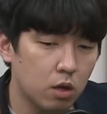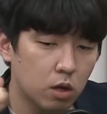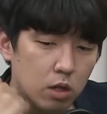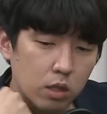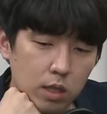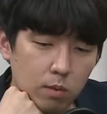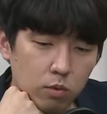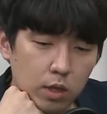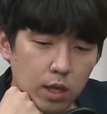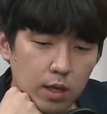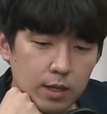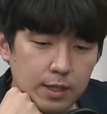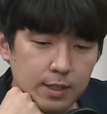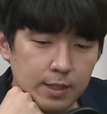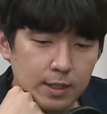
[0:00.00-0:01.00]
그렇기 때문에
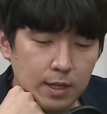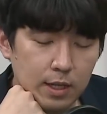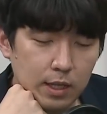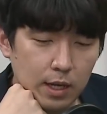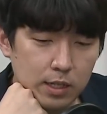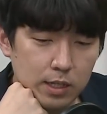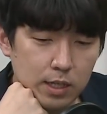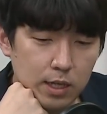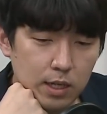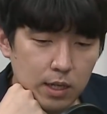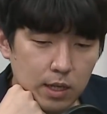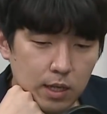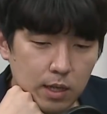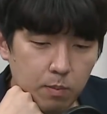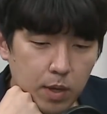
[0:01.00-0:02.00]
다시
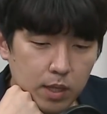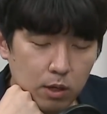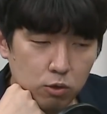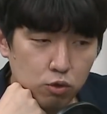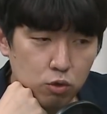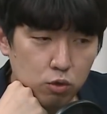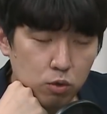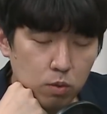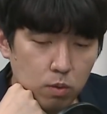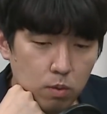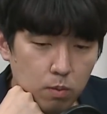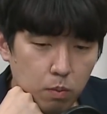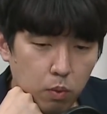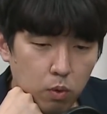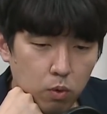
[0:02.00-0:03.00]
이 배당주를
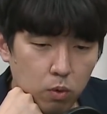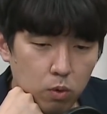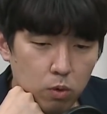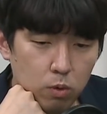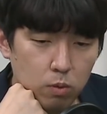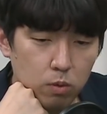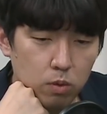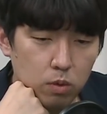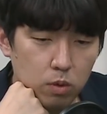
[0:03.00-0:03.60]
좀 볼